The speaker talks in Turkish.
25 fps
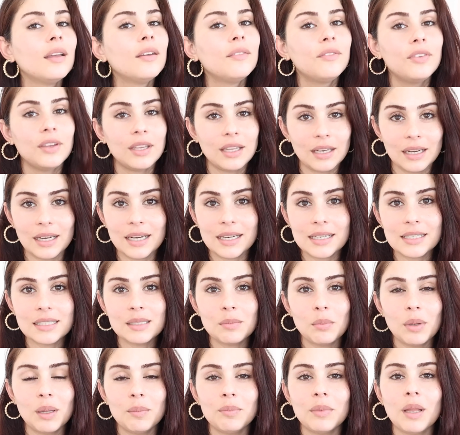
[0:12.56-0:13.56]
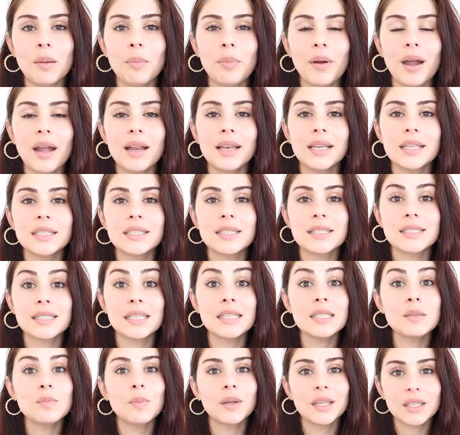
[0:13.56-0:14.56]
fikirlerinizi benimle
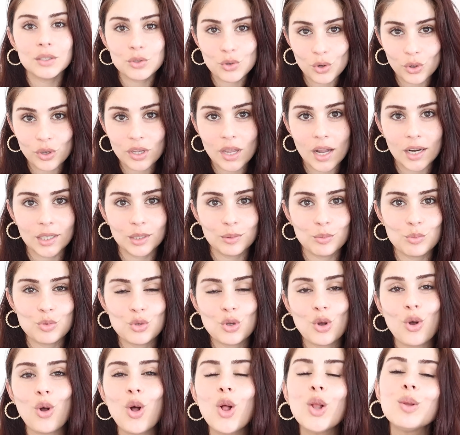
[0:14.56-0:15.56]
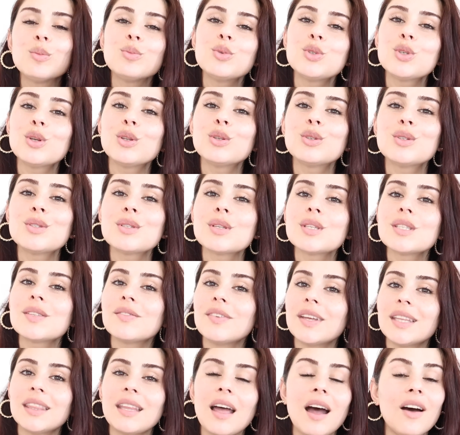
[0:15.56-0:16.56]
paylaşırsanız bana çok yardımcı olmuş olursunuz
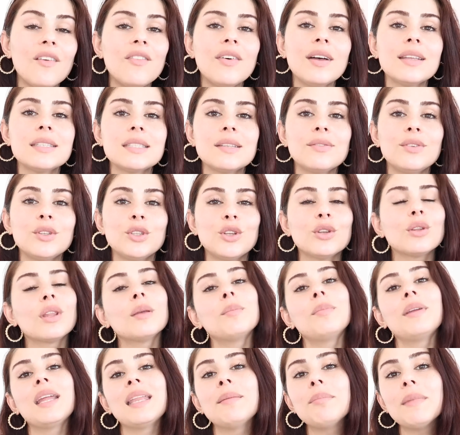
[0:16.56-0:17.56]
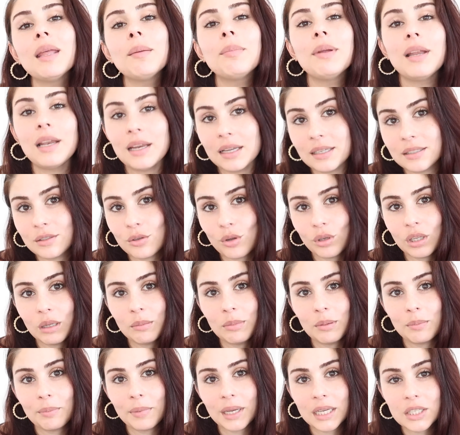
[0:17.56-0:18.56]
ve daha fazla videoda benimle birlikte
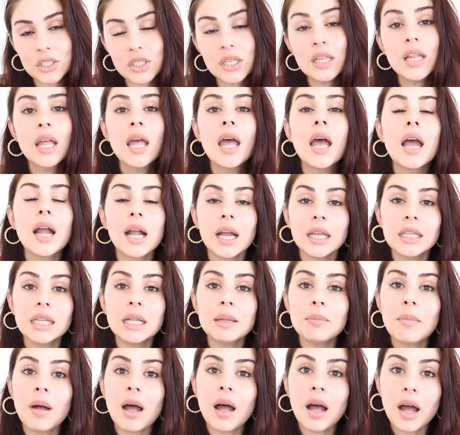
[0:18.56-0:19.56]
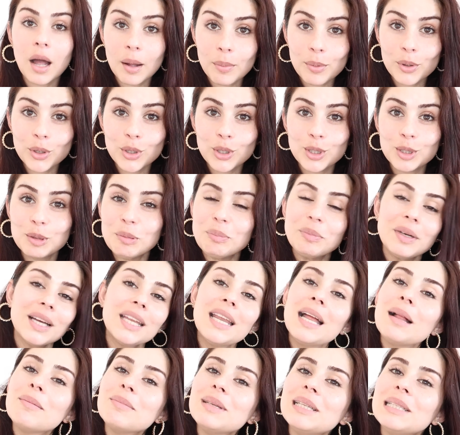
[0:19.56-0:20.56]
olabilmek için kanalıma abone olup
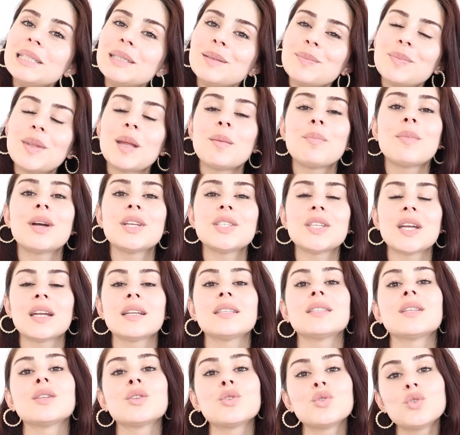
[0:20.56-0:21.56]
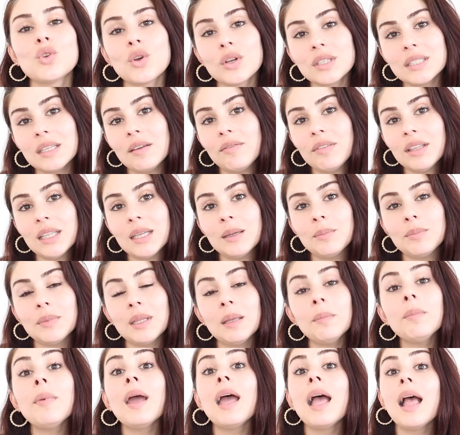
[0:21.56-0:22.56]
kanal bildirimlerimi açarsanız çok sevinirim
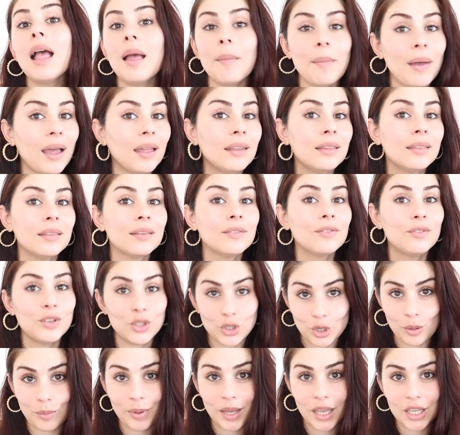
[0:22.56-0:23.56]
deyip hemen videoma